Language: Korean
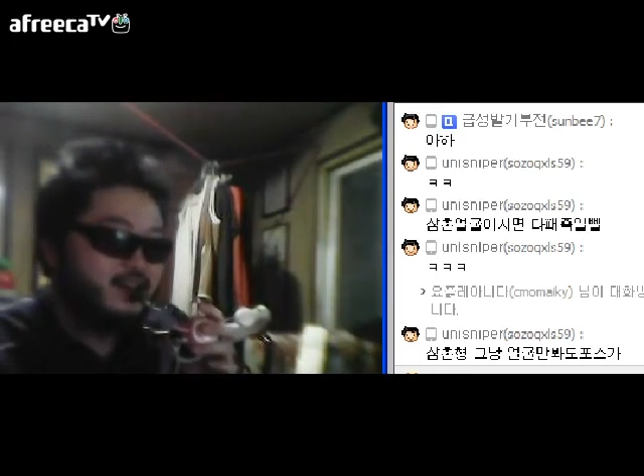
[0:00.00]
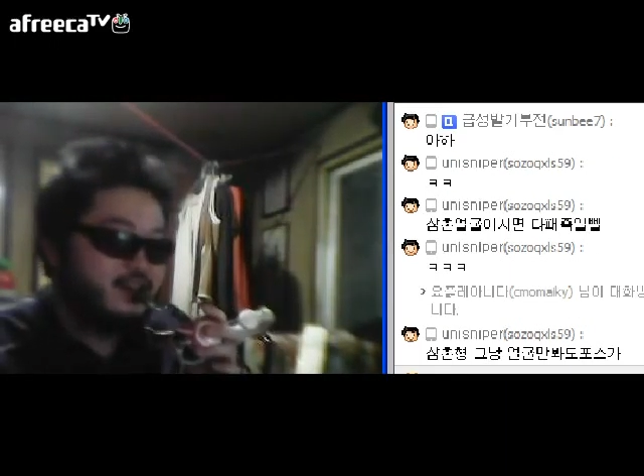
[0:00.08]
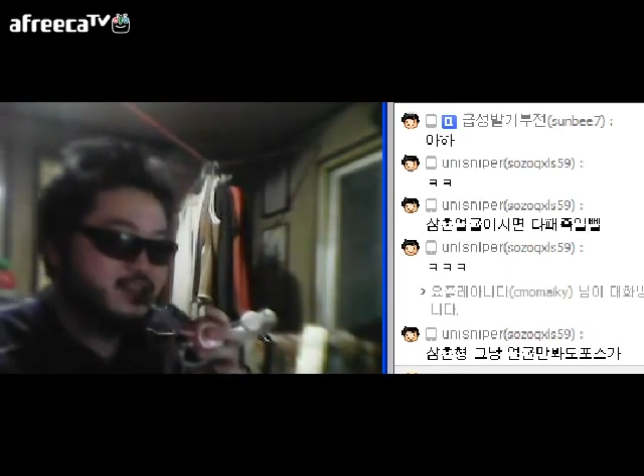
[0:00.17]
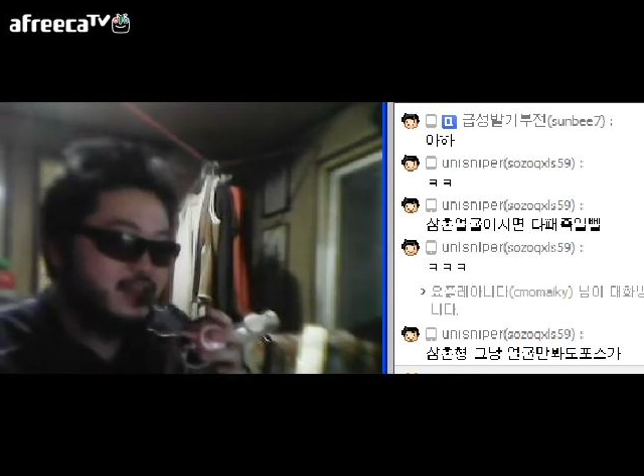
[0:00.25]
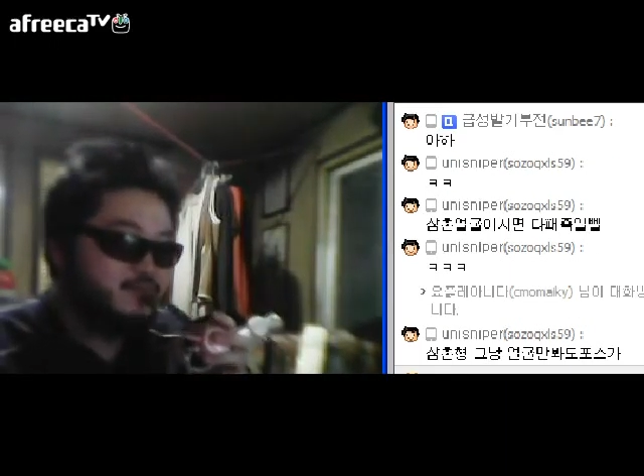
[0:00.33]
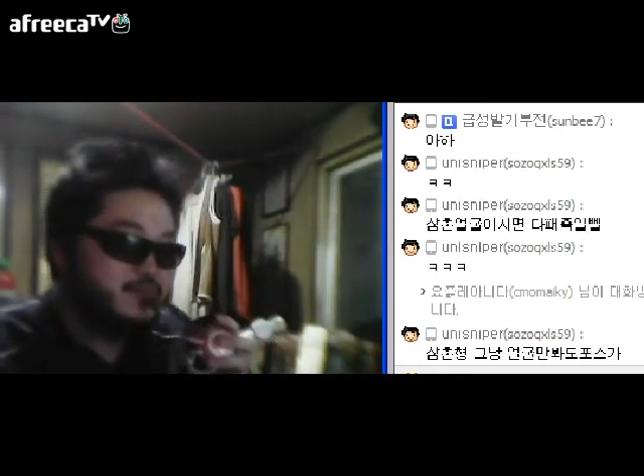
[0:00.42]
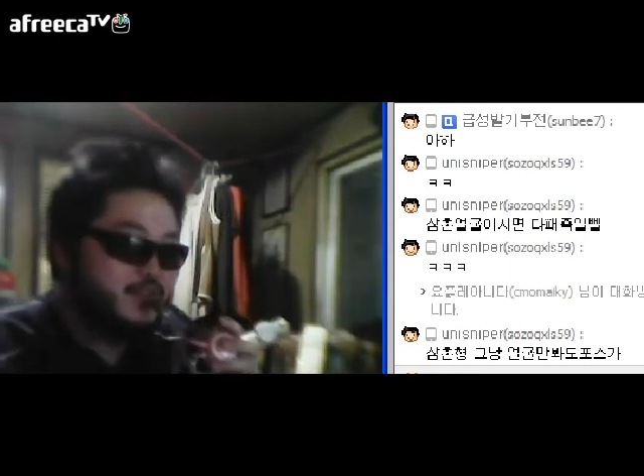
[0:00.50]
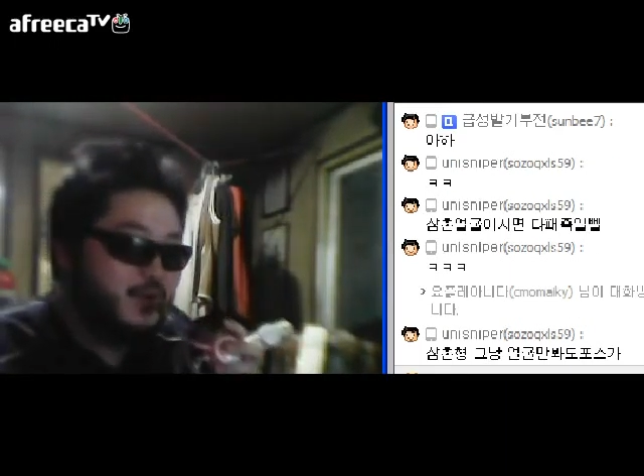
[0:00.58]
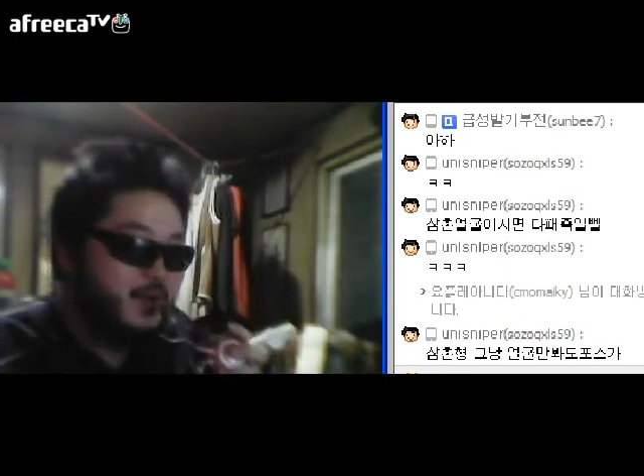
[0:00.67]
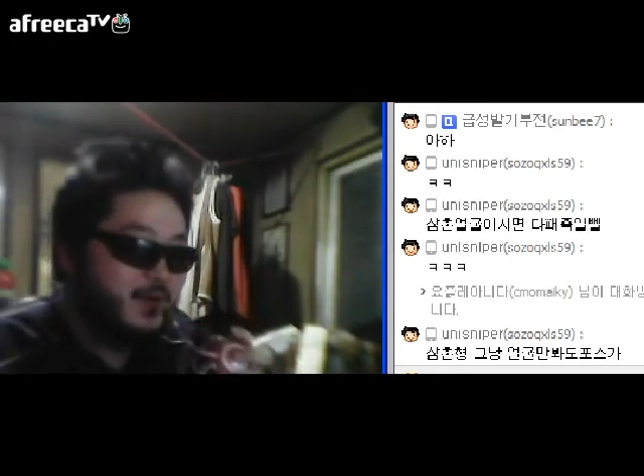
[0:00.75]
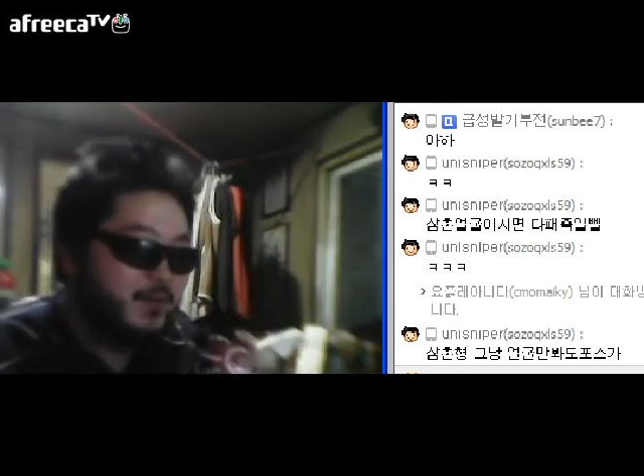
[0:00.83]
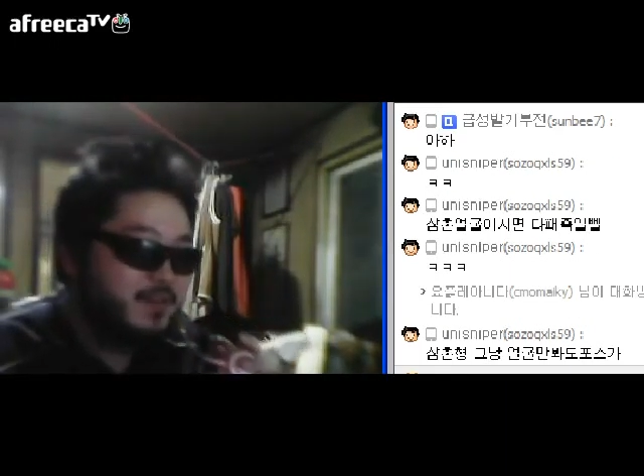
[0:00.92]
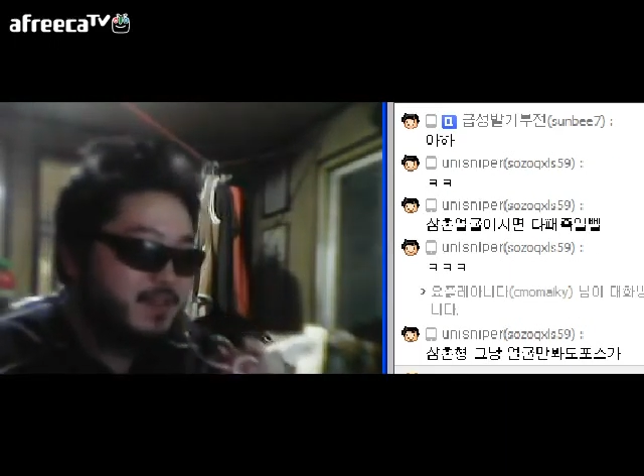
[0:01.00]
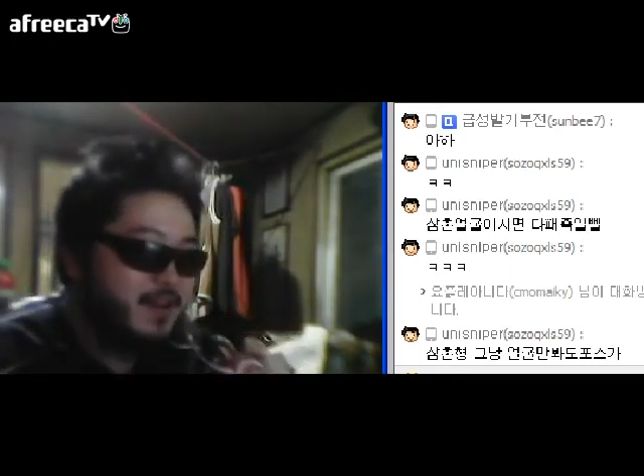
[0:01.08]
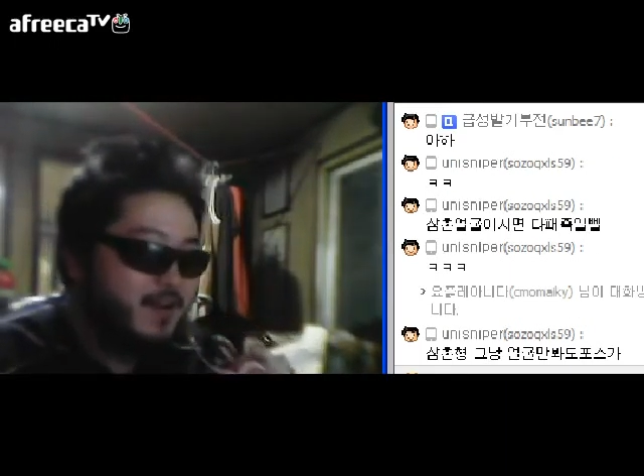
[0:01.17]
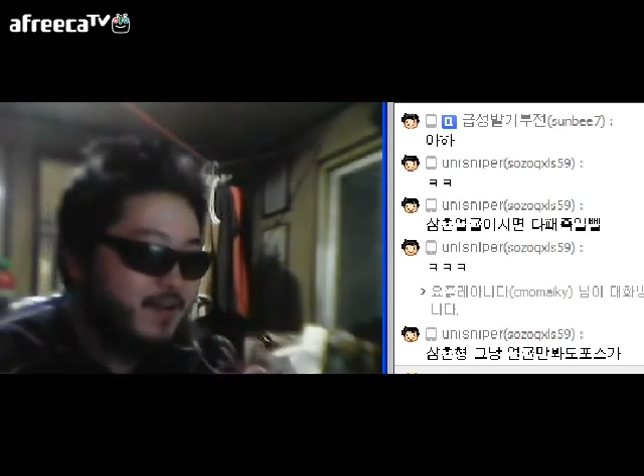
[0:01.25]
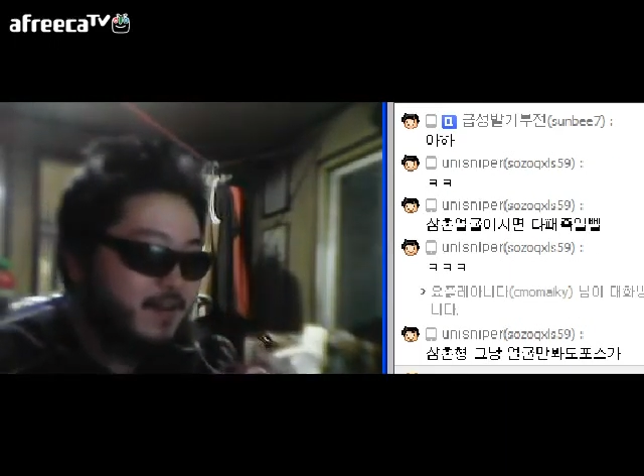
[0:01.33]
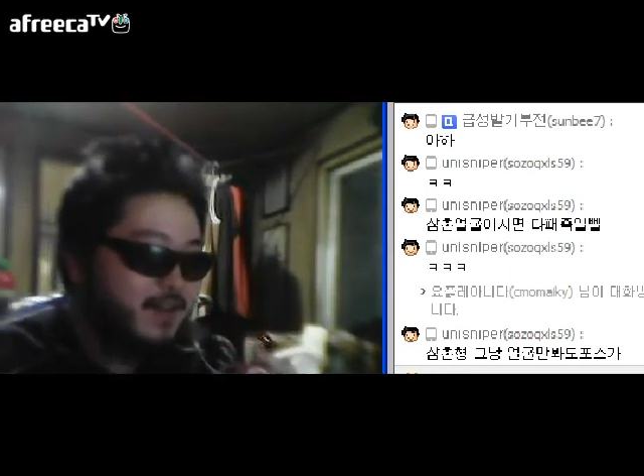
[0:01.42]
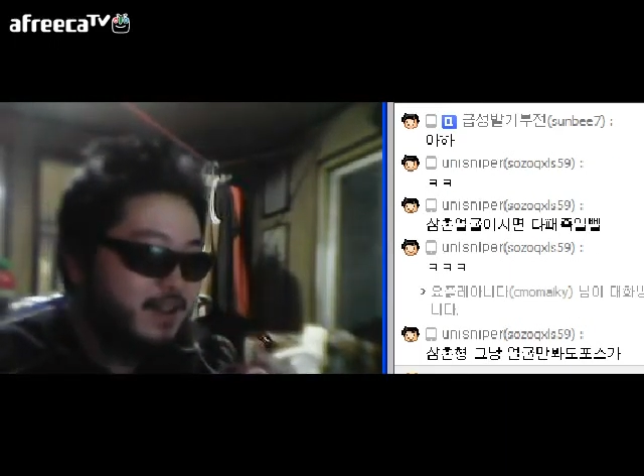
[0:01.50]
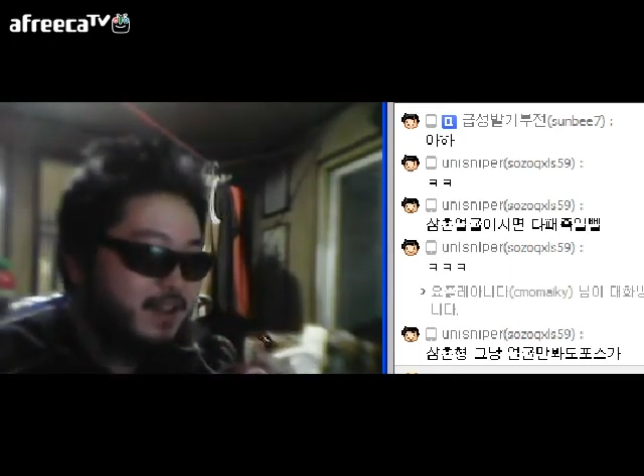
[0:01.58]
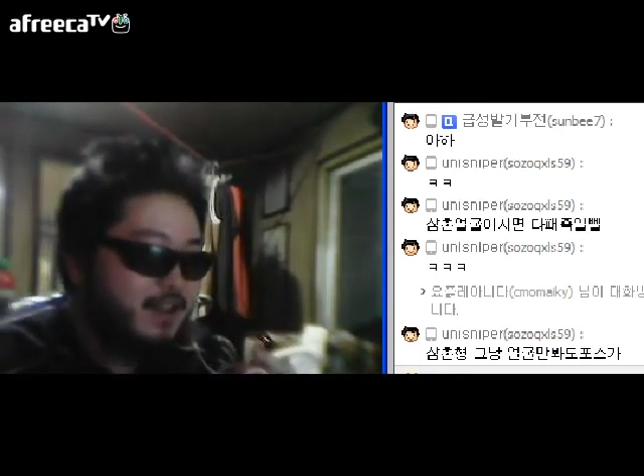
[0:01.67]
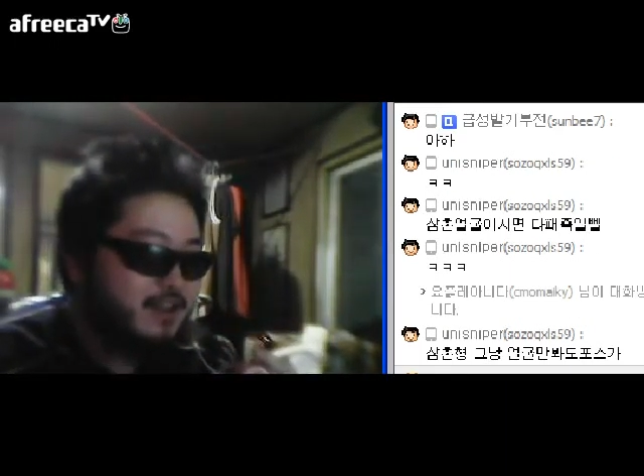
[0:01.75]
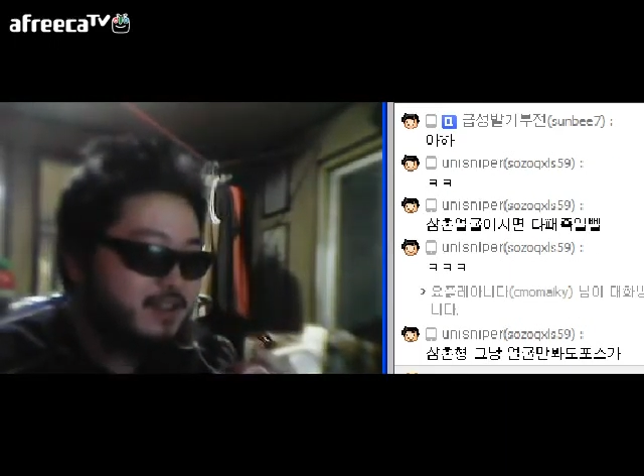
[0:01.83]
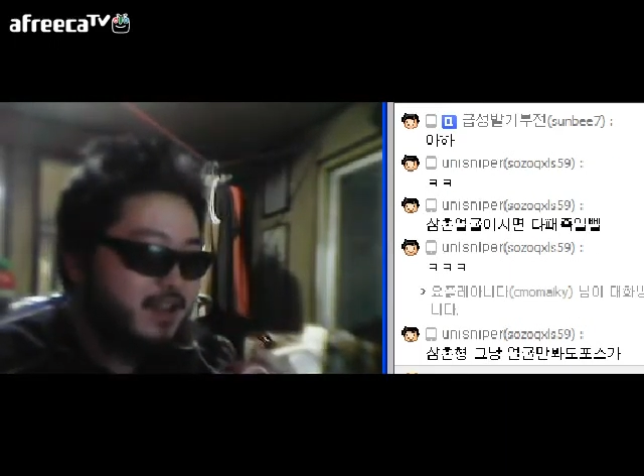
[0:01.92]
아, 삼촌, 형,
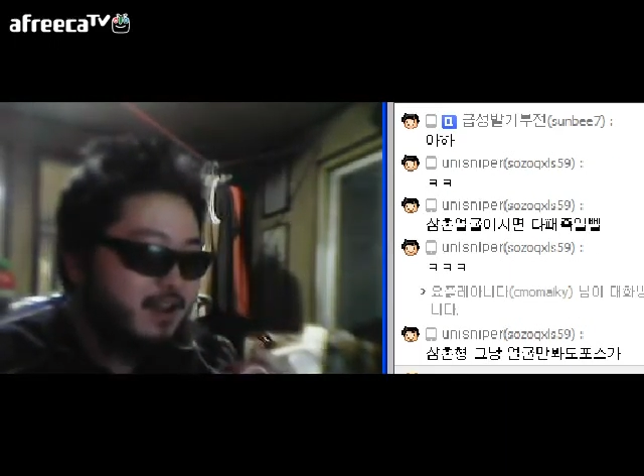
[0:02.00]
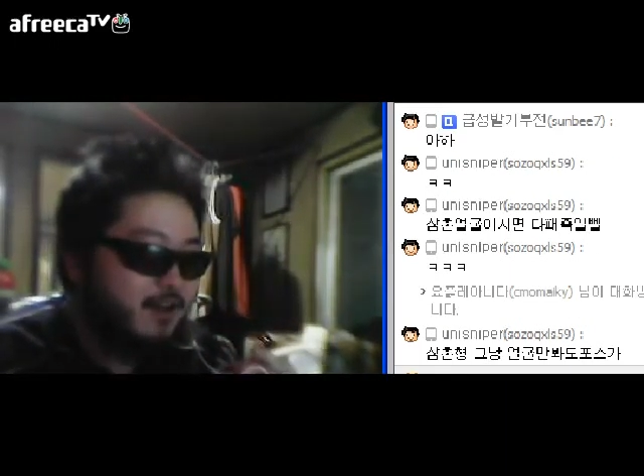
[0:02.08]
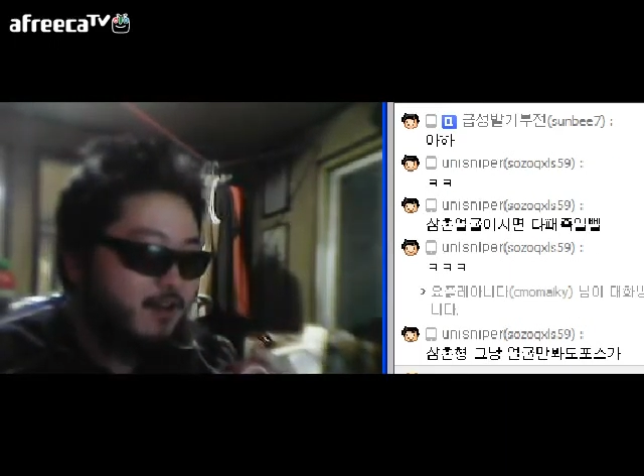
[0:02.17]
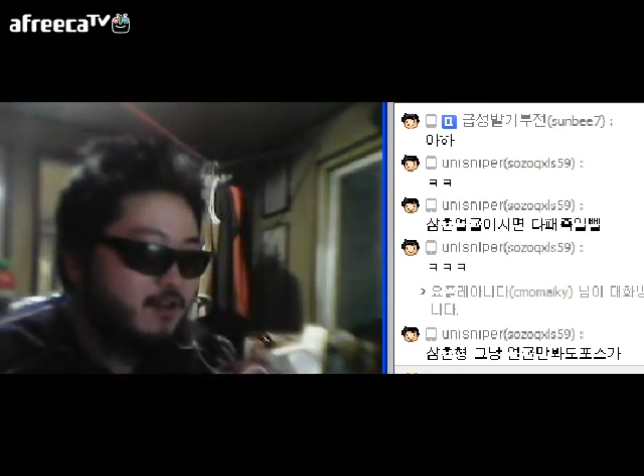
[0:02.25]
그냥